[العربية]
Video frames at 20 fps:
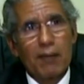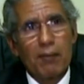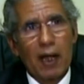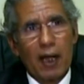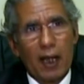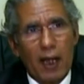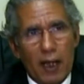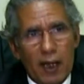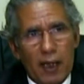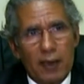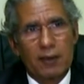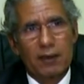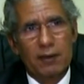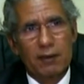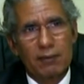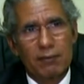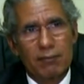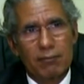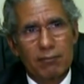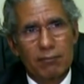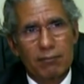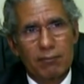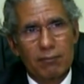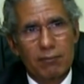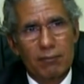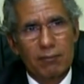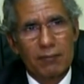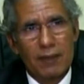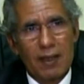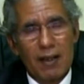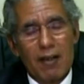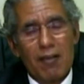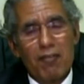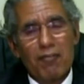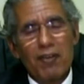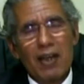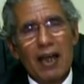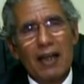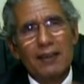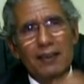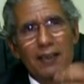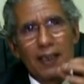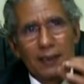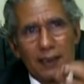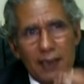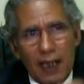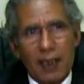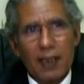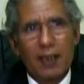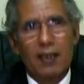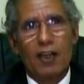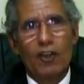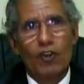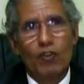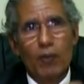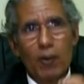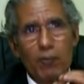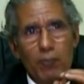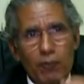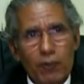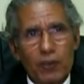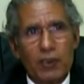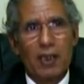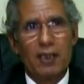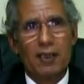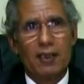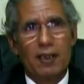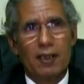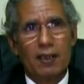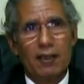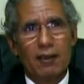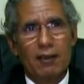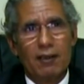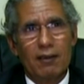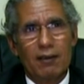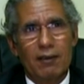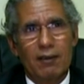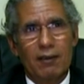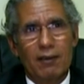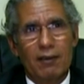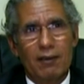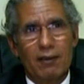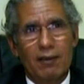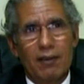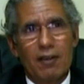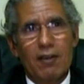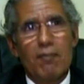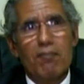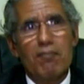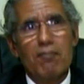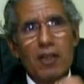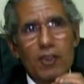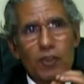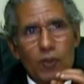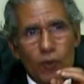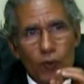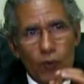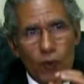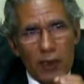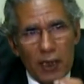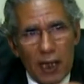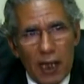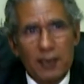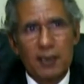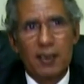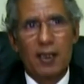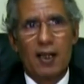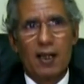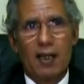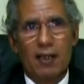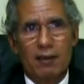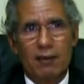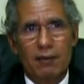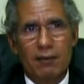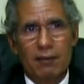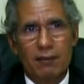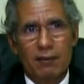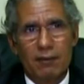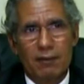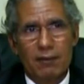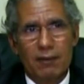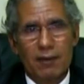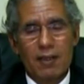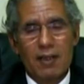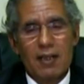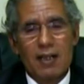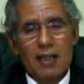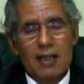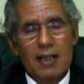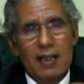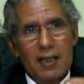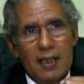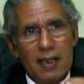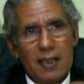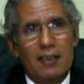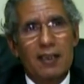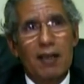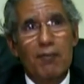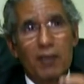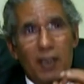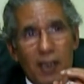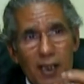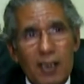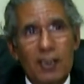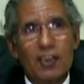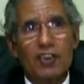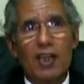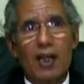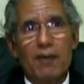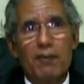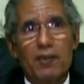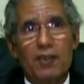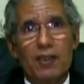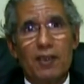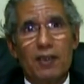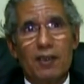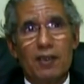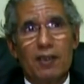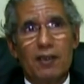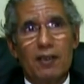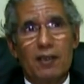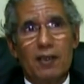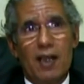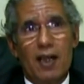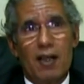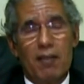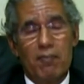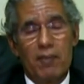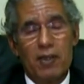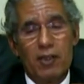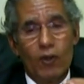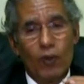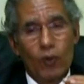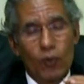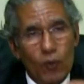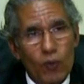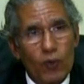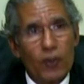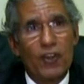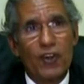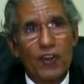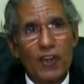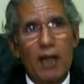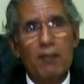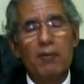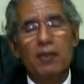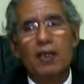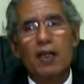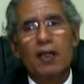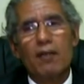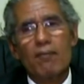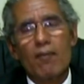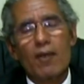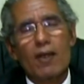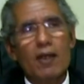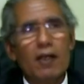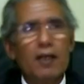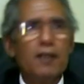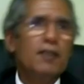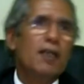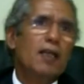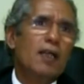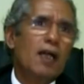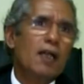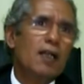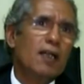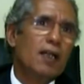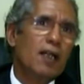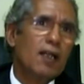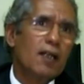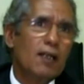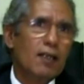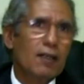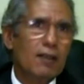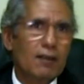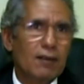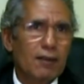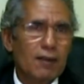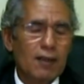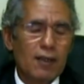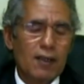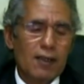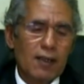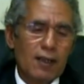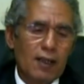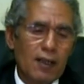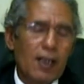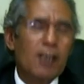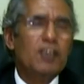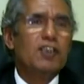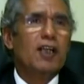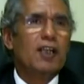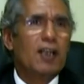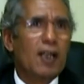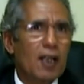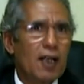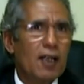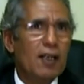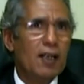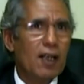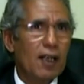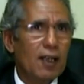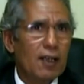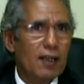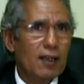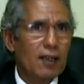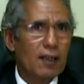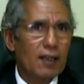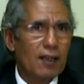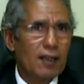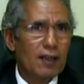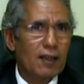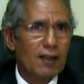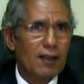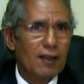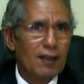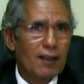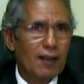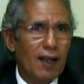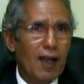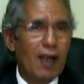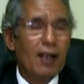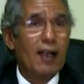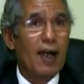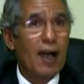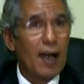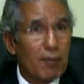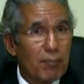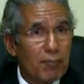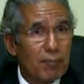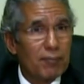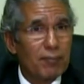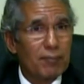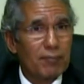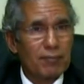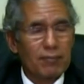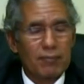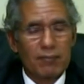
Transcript: تبخرت في أن تتخذ الأمم المتحدة مسؤولياتها لتمكين شعب نعم، من حقوقه الثابتة عند ذلك لا شك أن الحرب